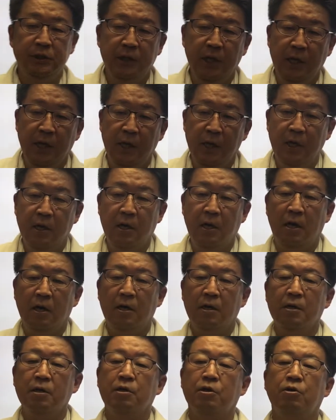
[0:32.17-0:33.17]
然
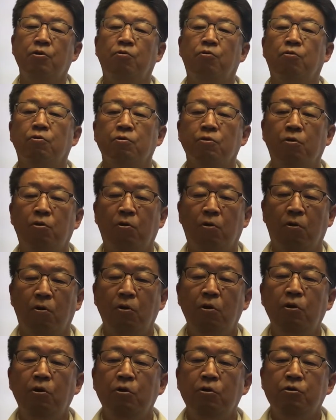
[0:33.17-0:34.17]
環境の
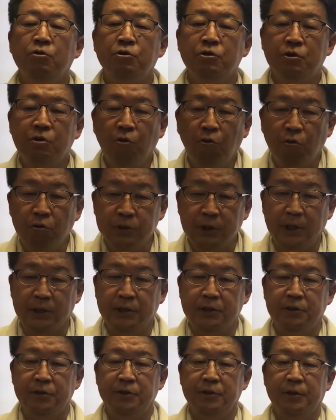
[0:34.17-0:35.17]
調査
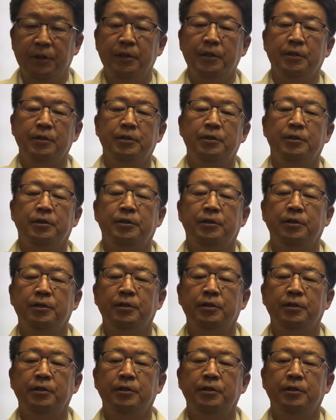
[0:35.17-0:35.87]
についてです。